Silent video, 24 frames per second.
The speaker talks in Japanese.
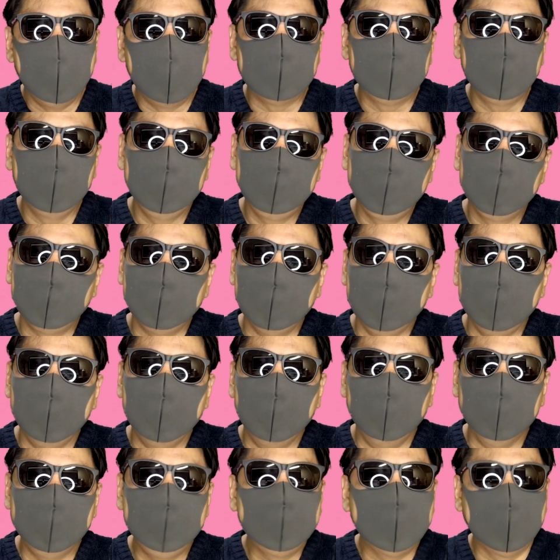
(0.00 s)
まあ、それちょっと
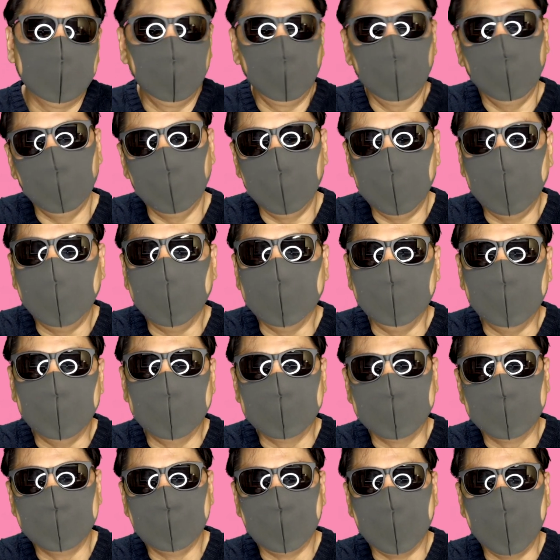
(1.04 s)
ね、落ちたところがあり
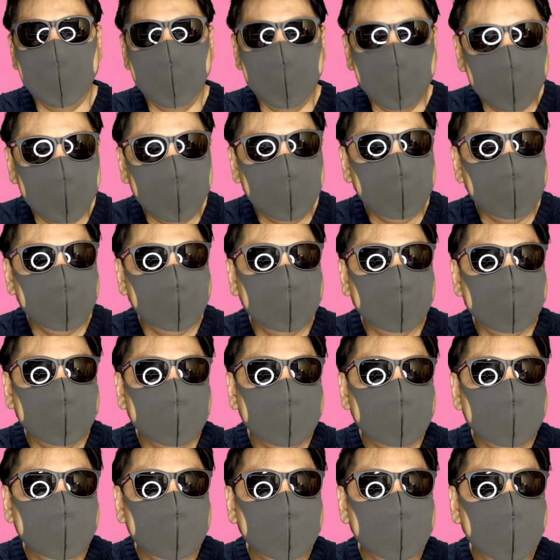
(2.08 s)
ます。はい。
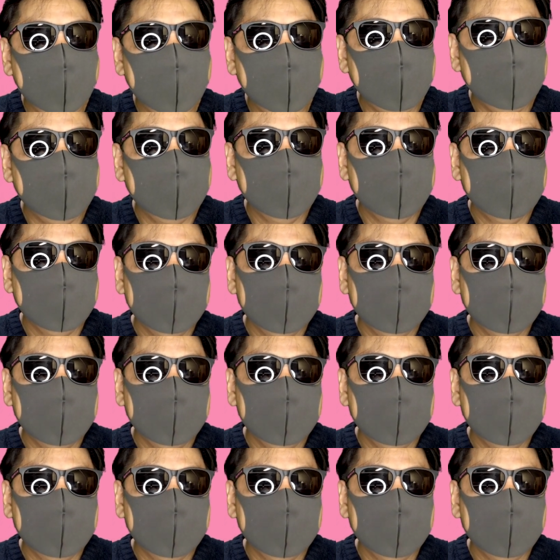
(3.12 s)
で、